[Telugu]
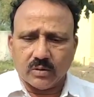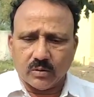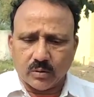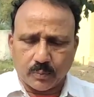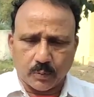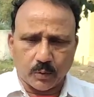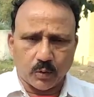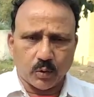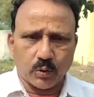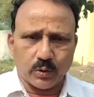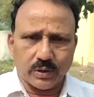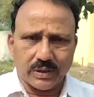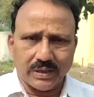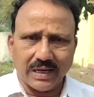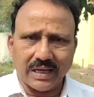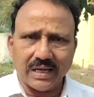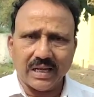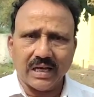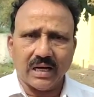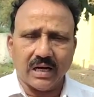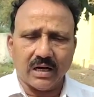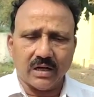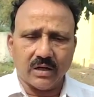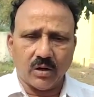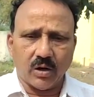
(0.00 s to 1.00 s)
ఇప్పుడు ఇవాళ
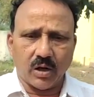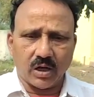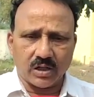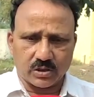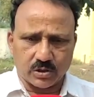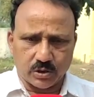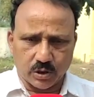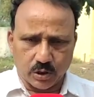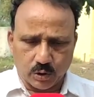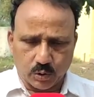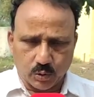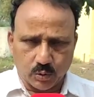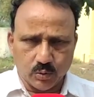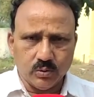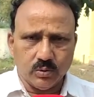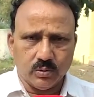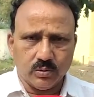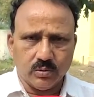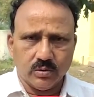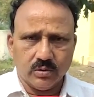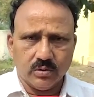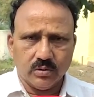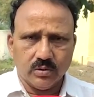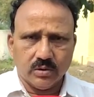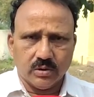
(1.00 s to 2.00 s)
లాస్ట్ డేటు
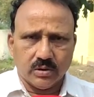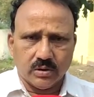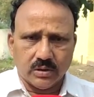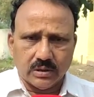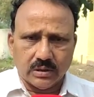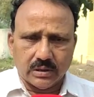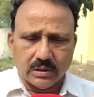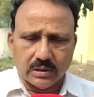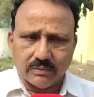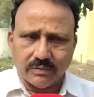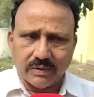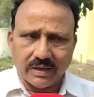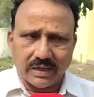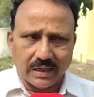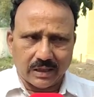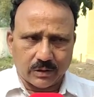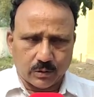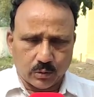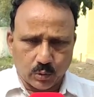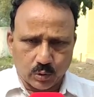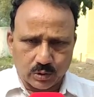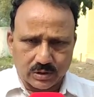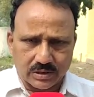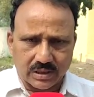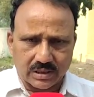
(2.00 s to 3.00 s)
ఇవాళ
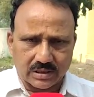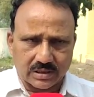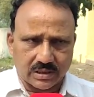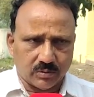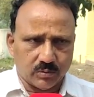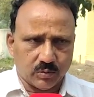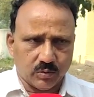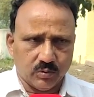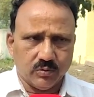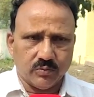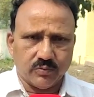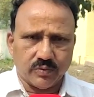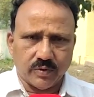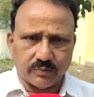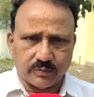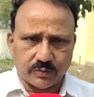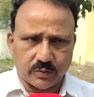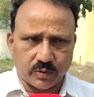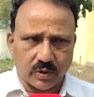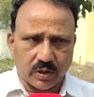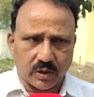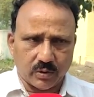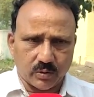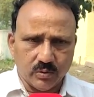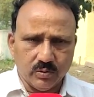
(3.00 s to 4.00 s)
క్లోజ్ చేస్తాము ఫిఫ్త్
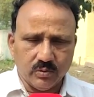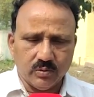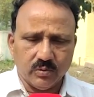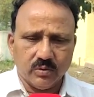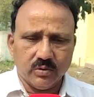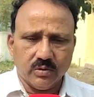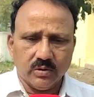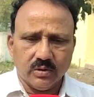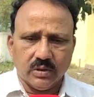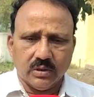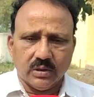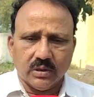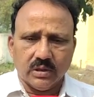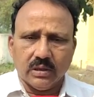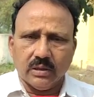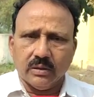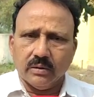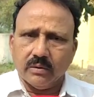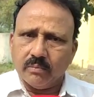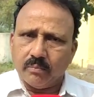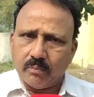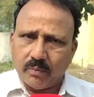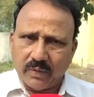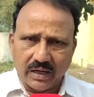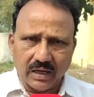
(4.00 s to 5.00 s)
నాడు
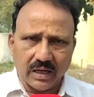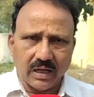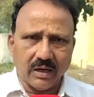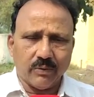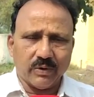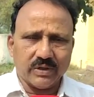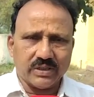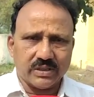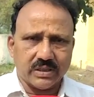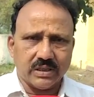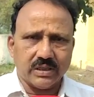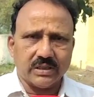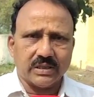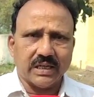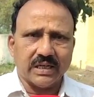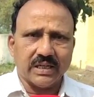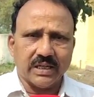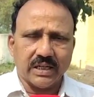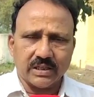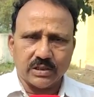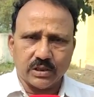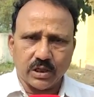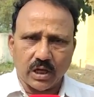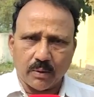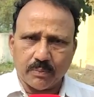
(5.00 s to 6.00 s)
మళ్ళీ వచ్చి టెన్
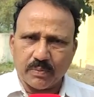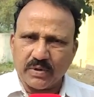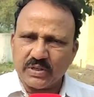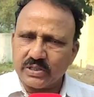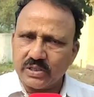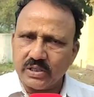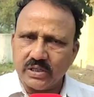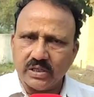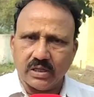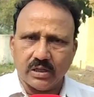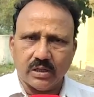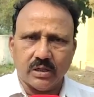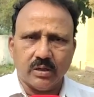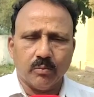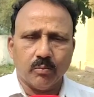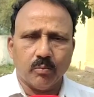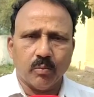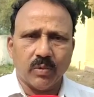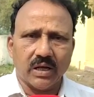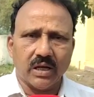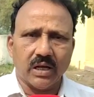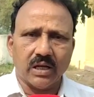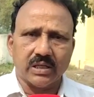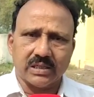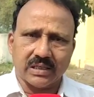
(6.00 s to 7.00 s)
డేస్ గ్యాప్ ఇచ్చి
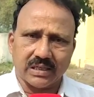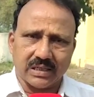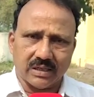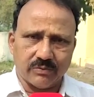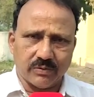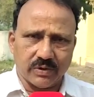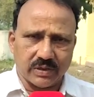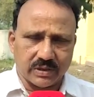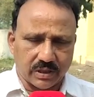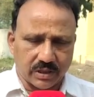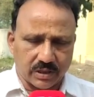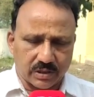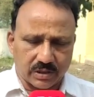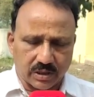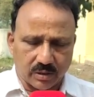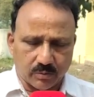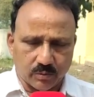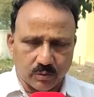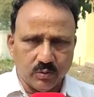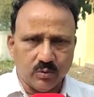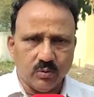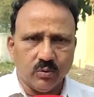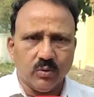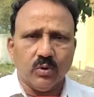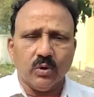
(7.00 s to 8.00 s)
మళ్ళీ సెకండ్ విడత
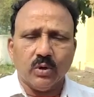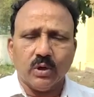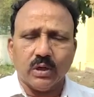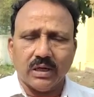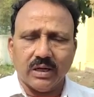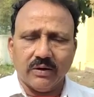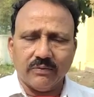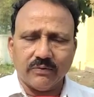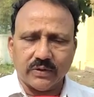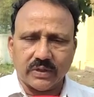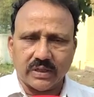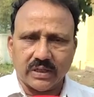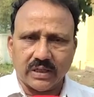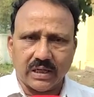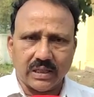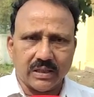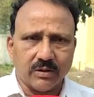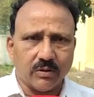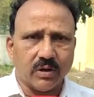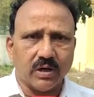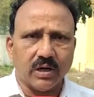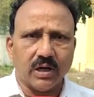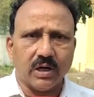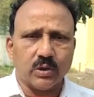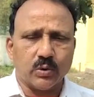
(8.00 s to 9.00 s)
ఇస్తాము లెఫ్ట్ కెనాల్
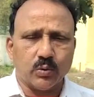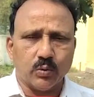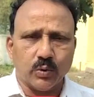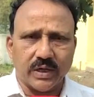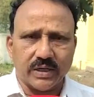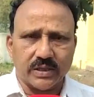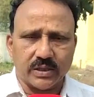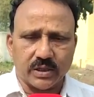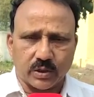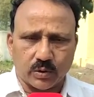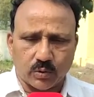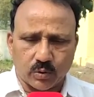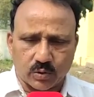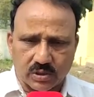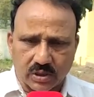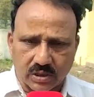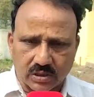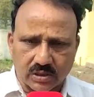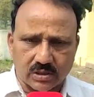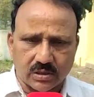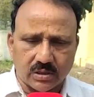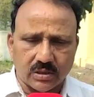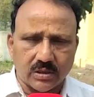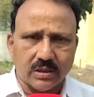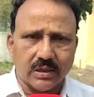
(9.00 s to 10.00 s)
ద్వారా టూ ఎయిటీ
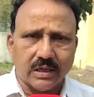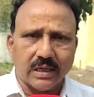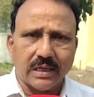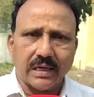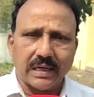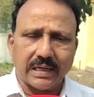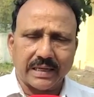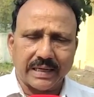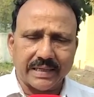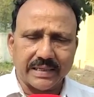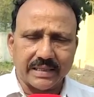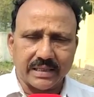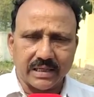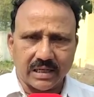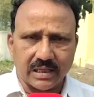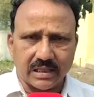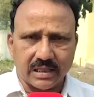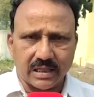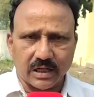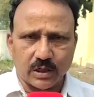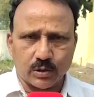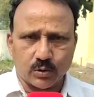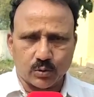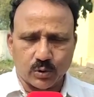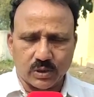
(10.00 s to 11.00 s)
క్యూసెక్స్ రైట్ కెనాల్
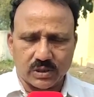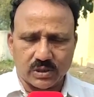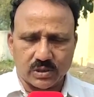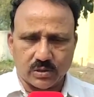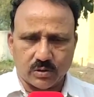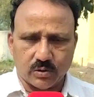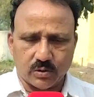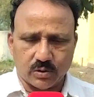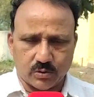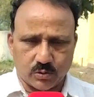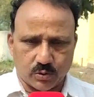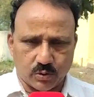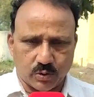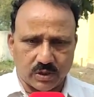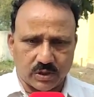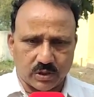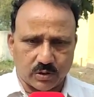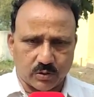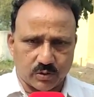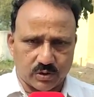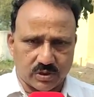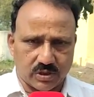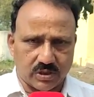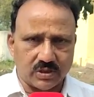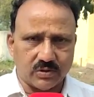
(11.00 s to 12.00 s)
ద్వారా టూ ఎస్ టూ ఎయిటీ
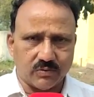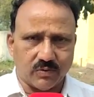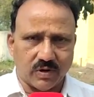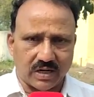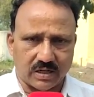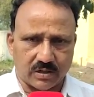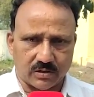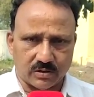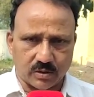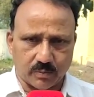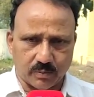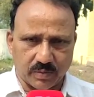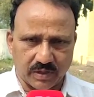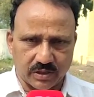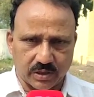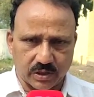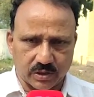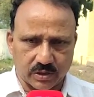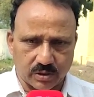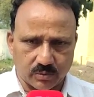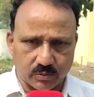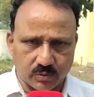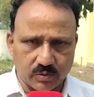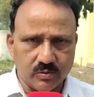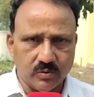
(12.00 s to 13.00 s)
క్యూసెక్స్ వాటర్ సప్లై
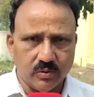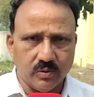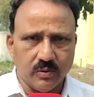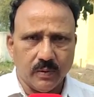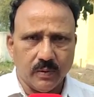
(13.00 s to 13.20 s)
చేస్తాము